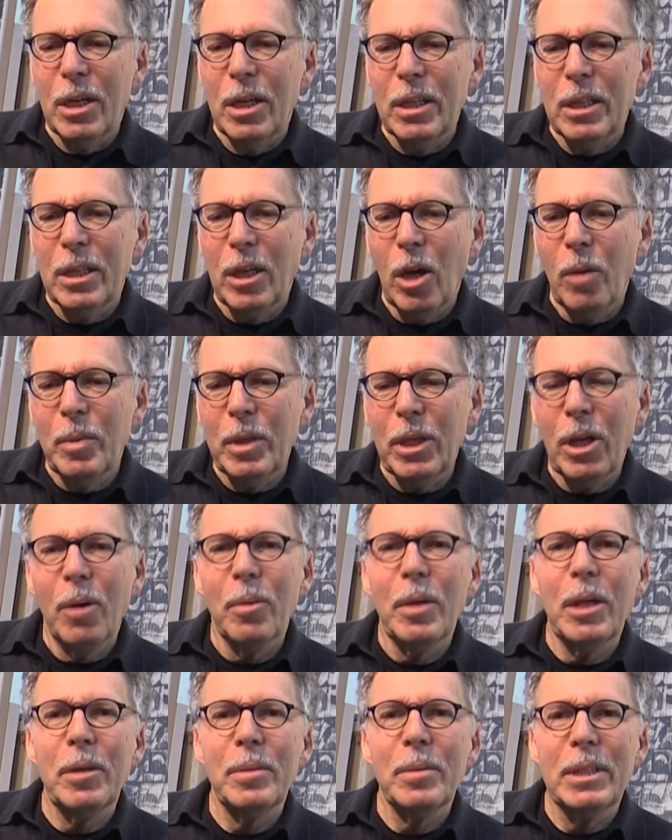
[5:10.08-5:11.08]
Äh, ich habe mich
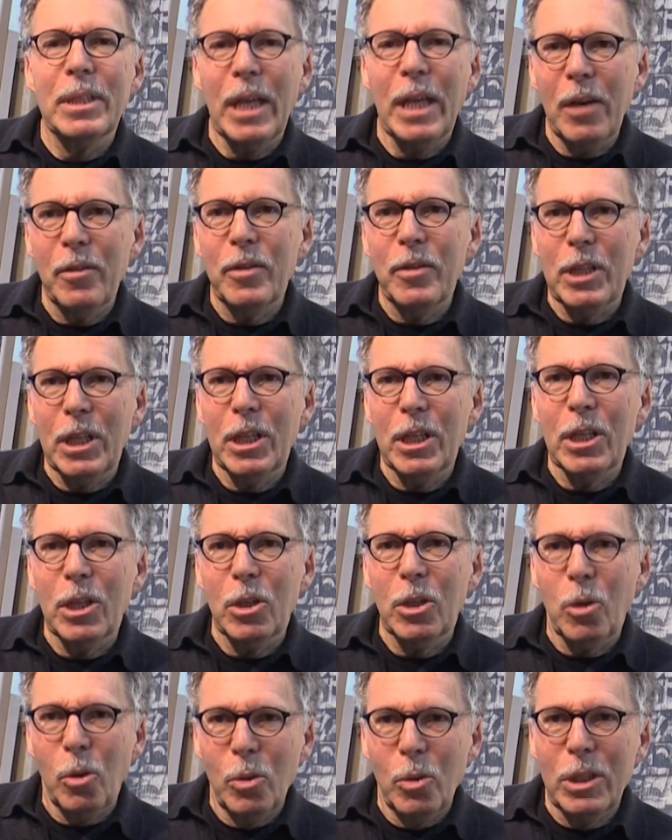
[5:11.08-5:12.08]
aber eben sehr für die
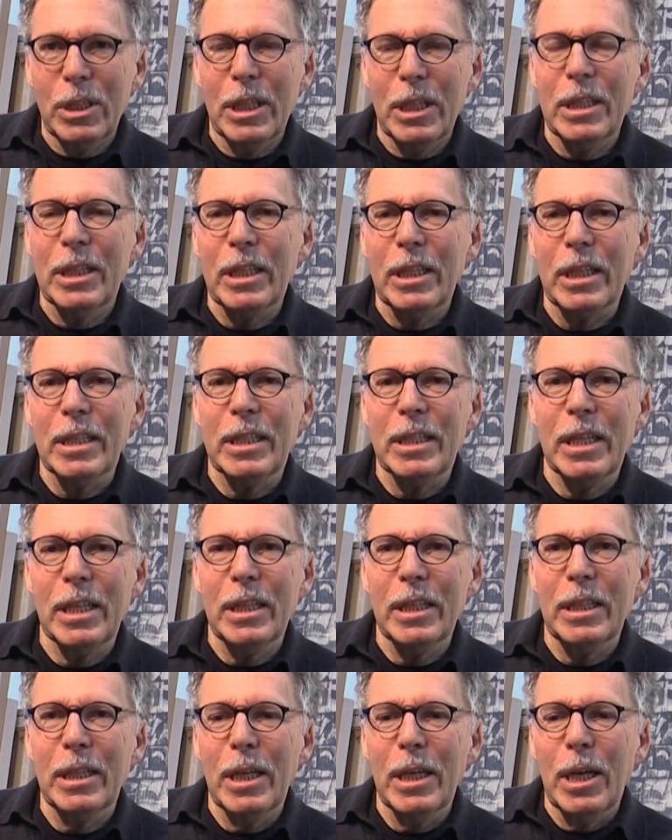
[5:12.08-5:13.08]
Kunst
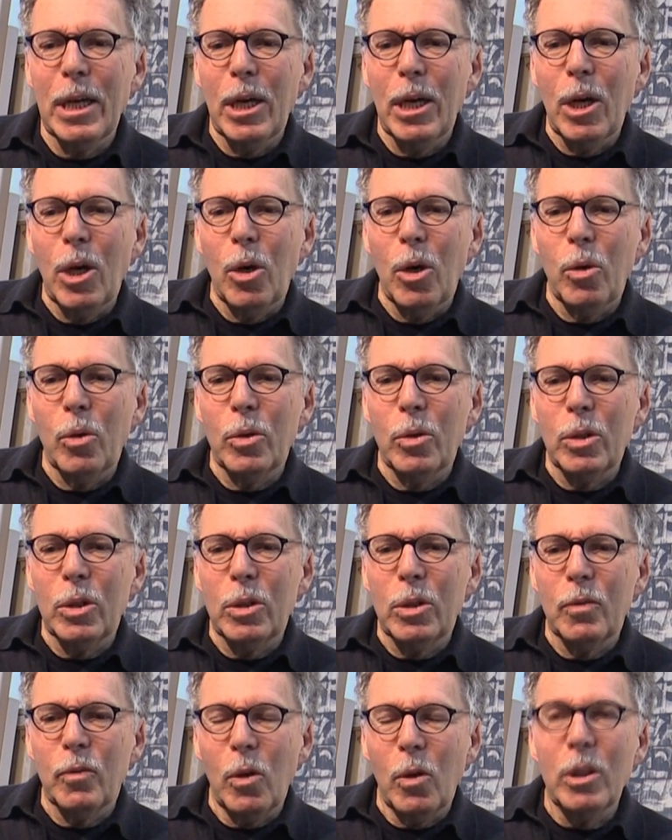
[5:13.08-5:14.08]
interessiert
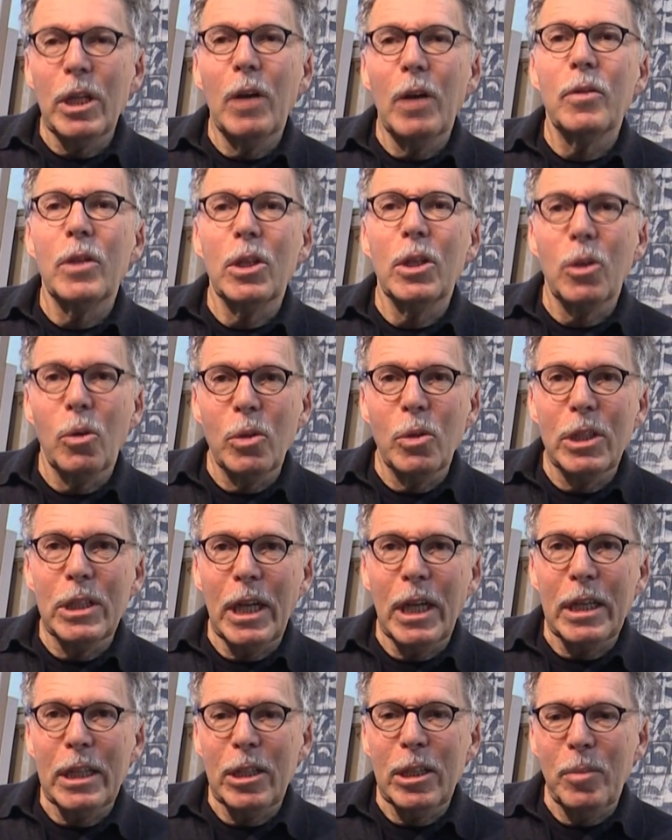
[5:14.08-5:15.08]
und wollte auf die
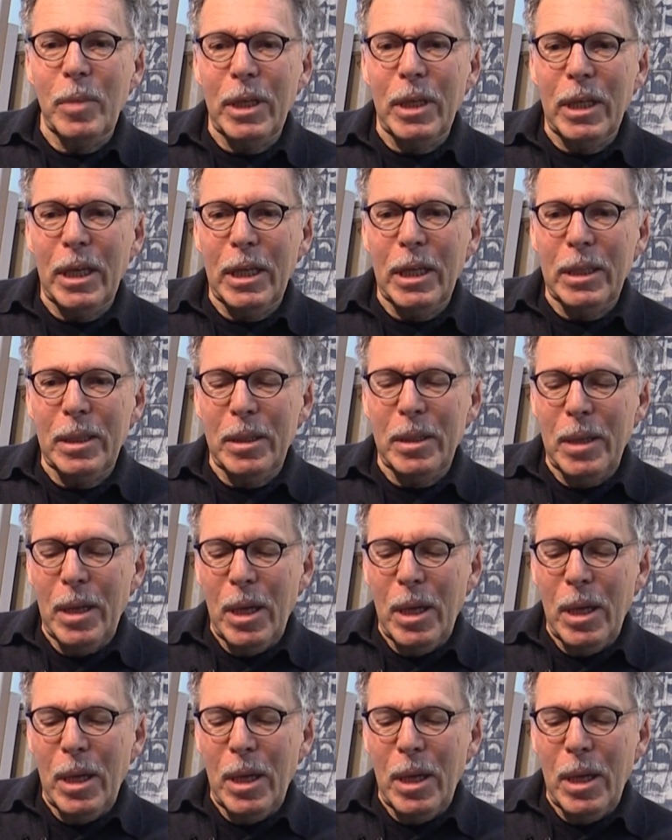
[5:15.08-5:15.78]
Kunstakademie gehen.